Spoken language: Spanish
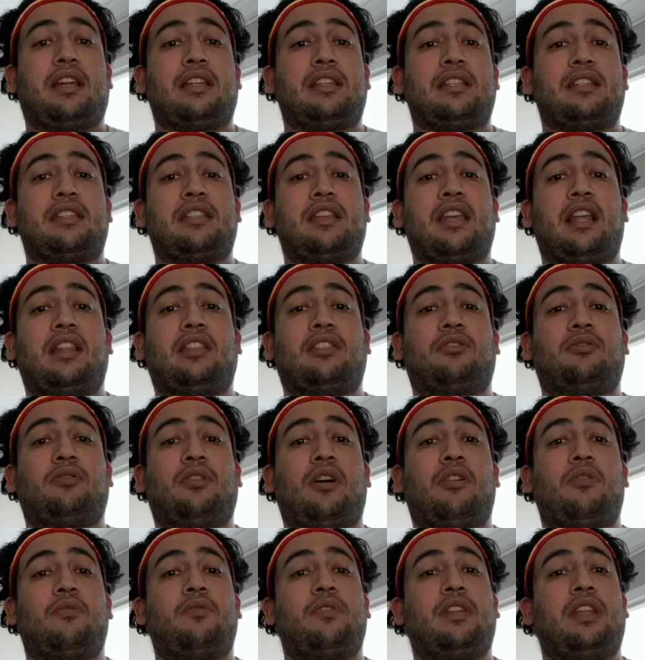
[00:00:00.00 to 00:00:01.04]
que siento
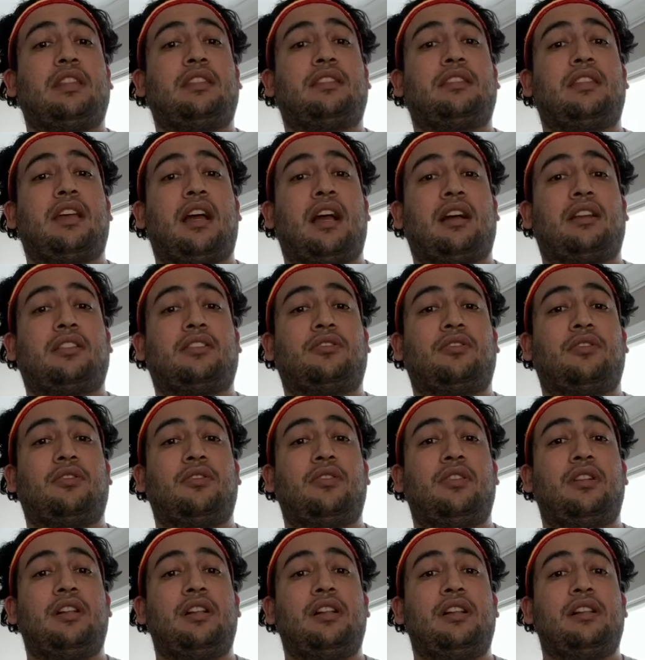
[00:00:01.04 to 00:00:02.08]
aún
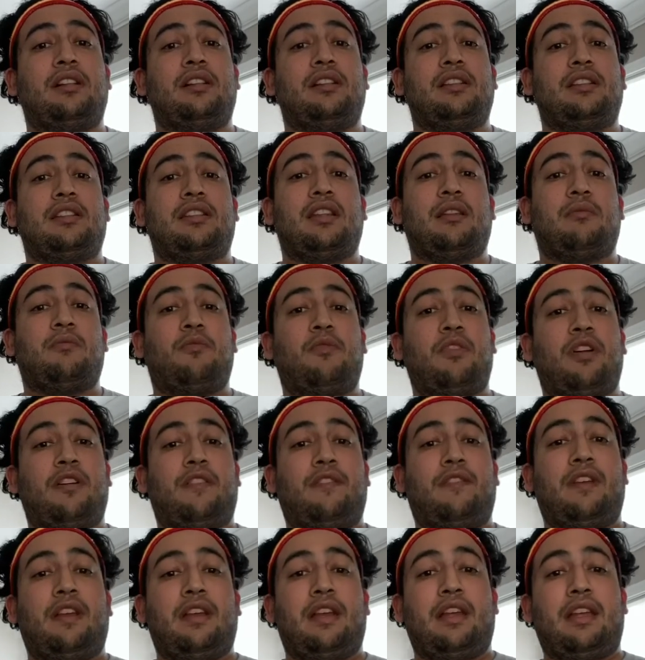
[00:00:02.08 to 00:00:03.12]
intacto se
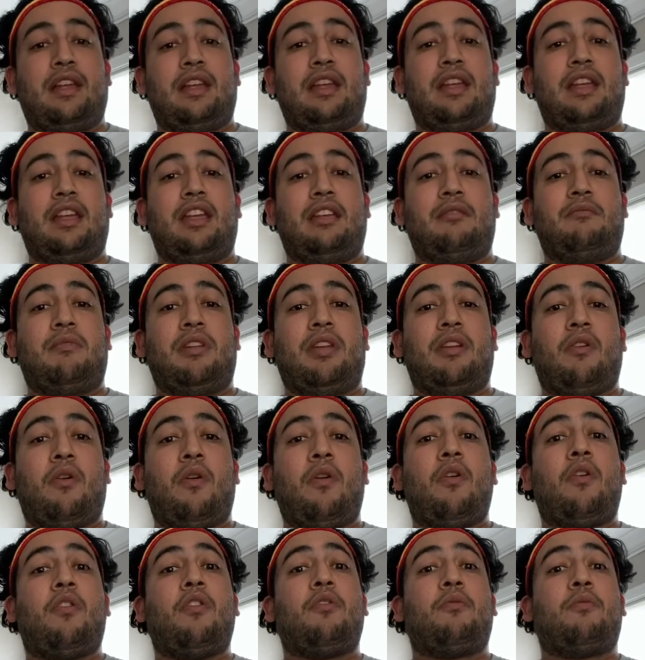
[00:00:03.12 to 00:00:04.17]
mueve y mi
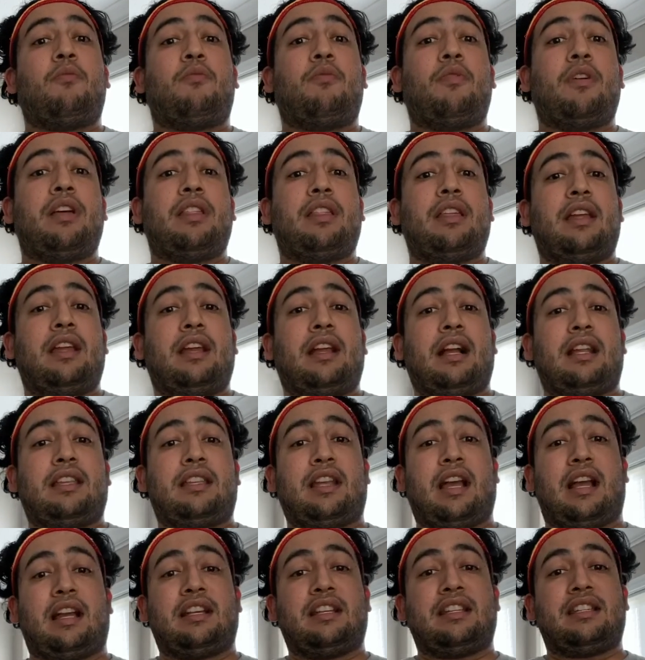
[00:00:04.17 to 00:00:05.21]
ojo puede
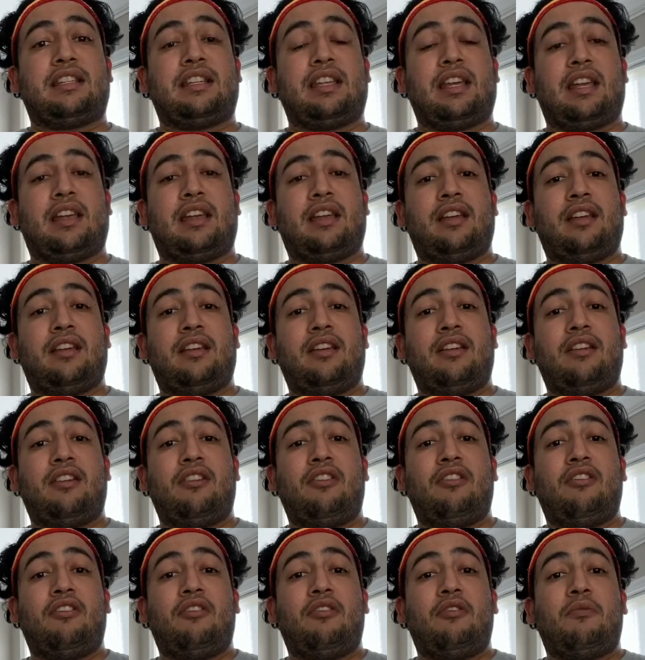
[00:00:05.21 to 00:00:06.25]
engañarse.
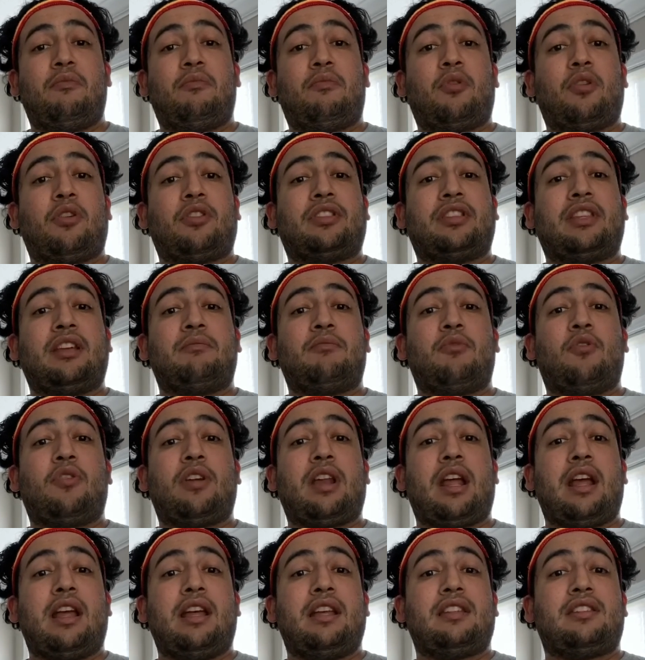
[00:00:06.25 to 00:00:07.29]
Por
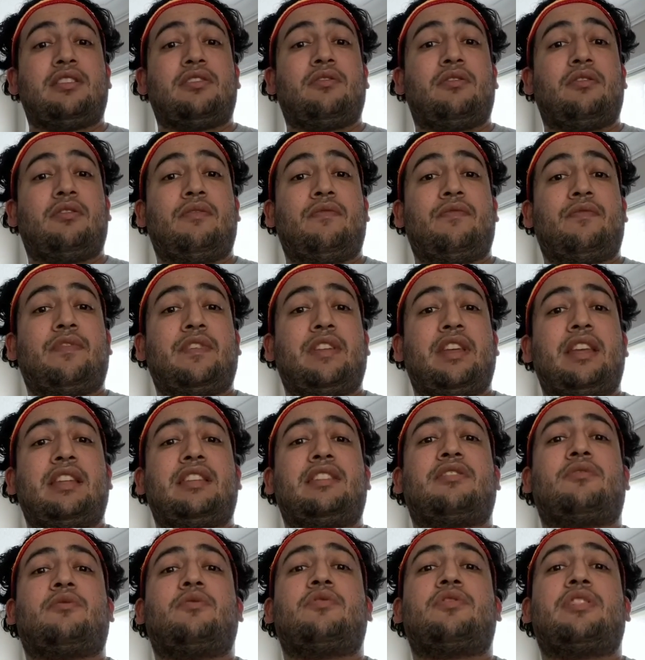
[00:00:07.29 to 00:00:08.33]
temor a eso,
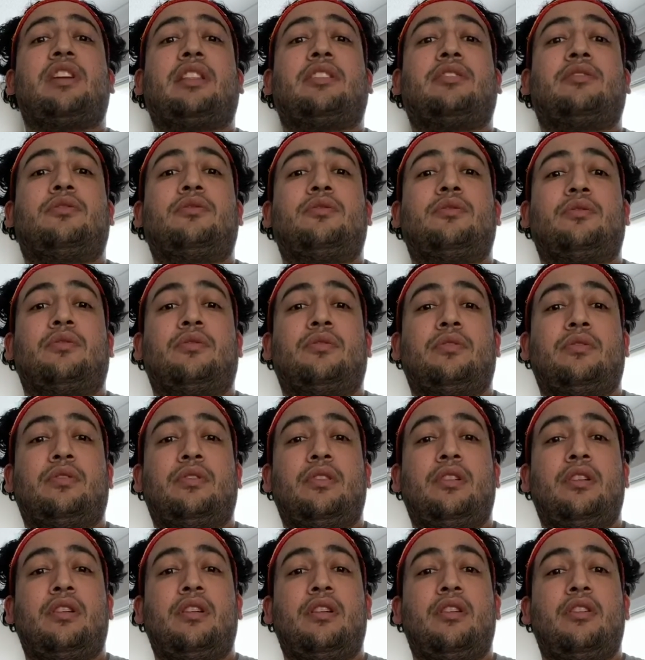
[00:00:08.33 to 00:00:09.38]
escucha tú,
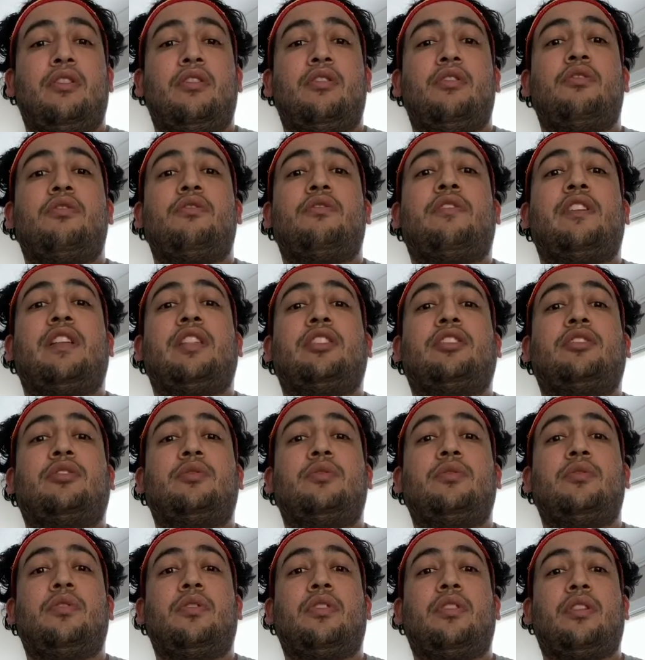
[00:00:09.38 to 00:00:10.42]

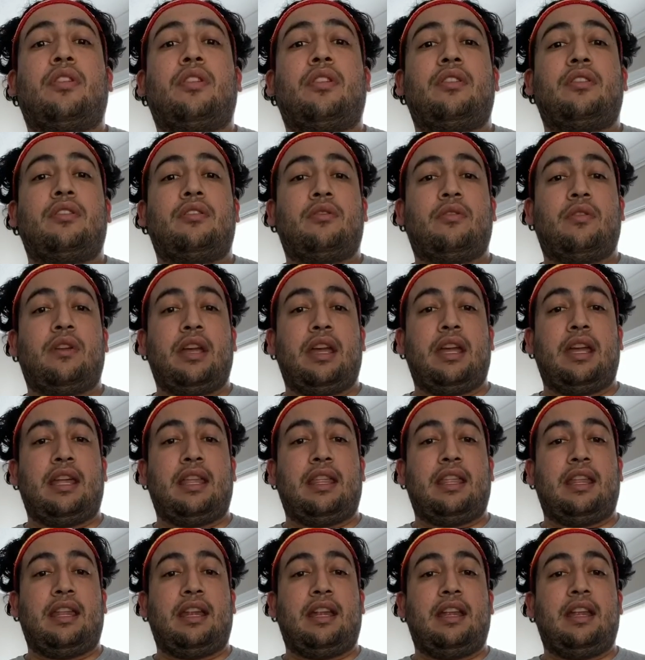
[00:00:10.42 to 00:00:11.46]
juventud no
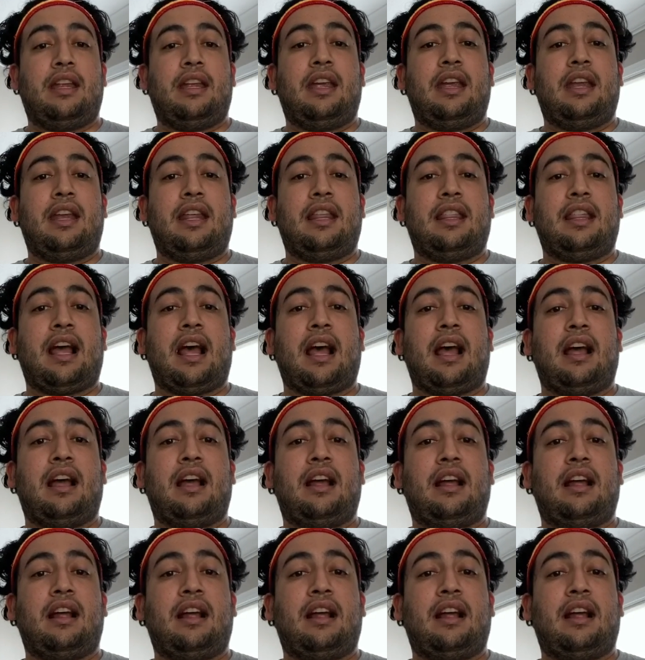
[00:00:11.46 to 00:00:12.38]
heredá.